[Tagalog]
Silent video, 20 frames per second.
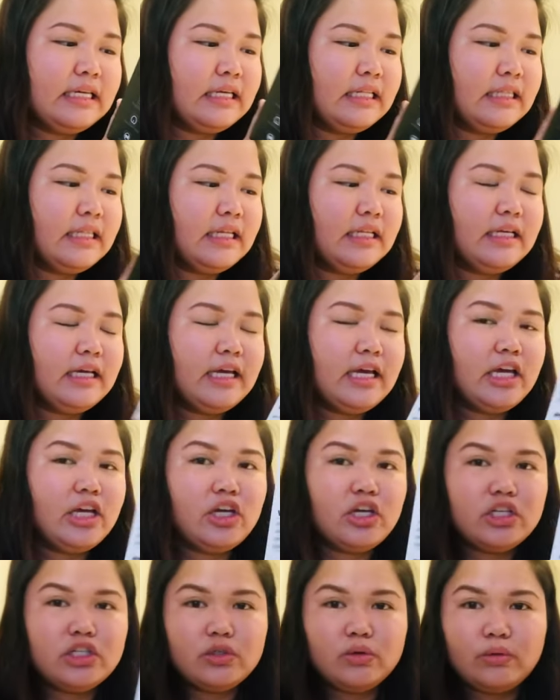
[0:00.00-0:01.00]
Then ganyan yung
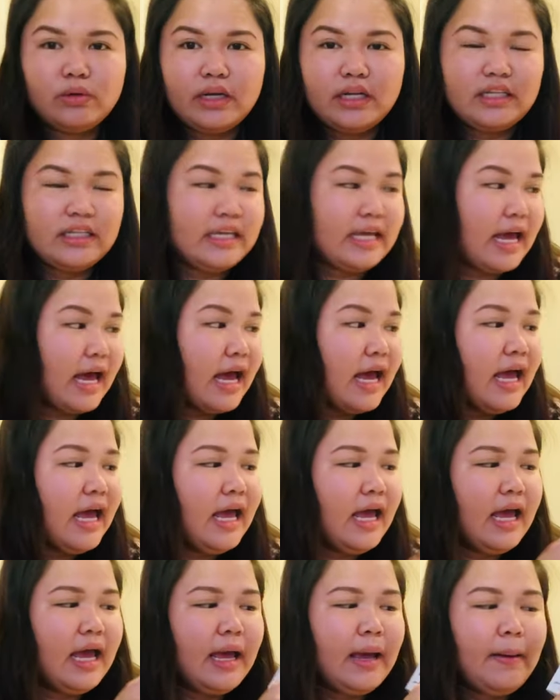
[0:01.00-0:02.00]
itsura niya.
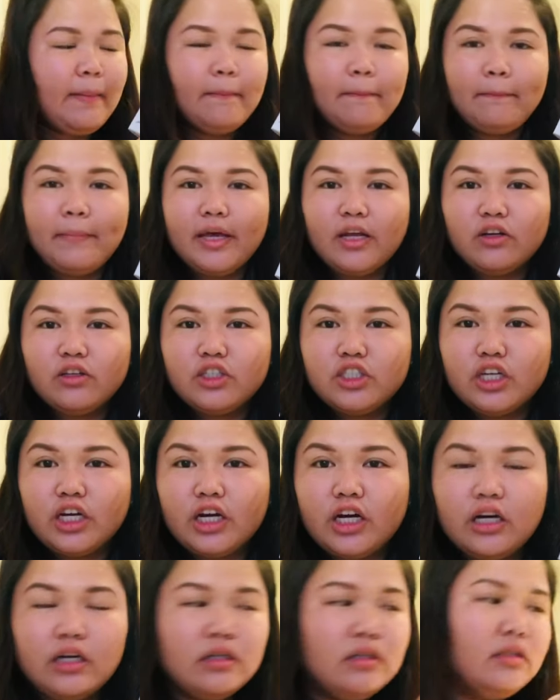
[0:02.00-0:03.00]
Meron
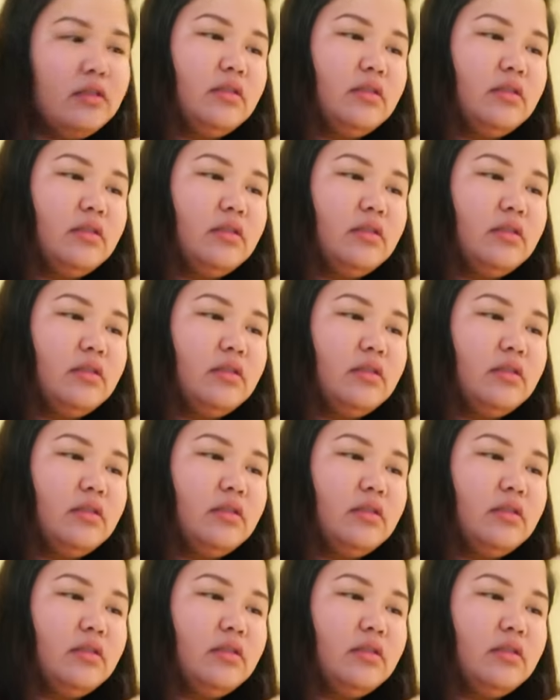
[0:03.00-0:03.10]
siyang